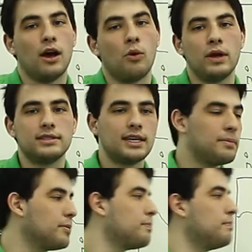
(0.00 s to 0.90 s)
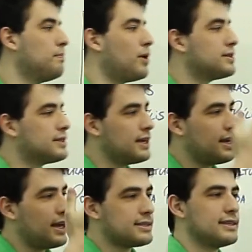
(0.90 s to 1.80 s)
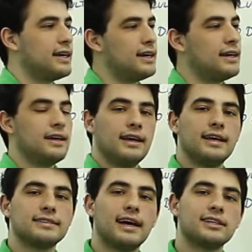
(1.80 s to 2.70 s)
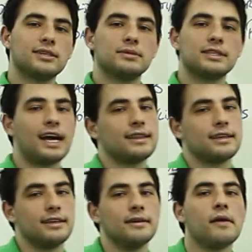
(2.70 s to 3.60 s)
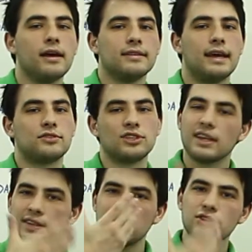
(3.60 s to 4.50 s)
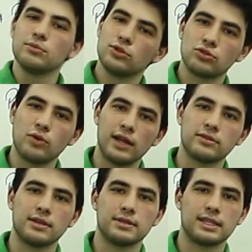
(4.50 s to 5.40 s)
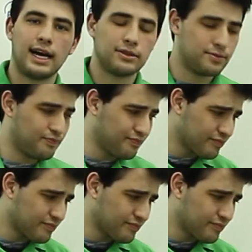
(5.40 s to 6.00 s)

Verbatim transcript: Um exemplo pode ser essa, essa arte abstrata aqui. Né? Vocês já devem ter visto muitos quadros abstratos.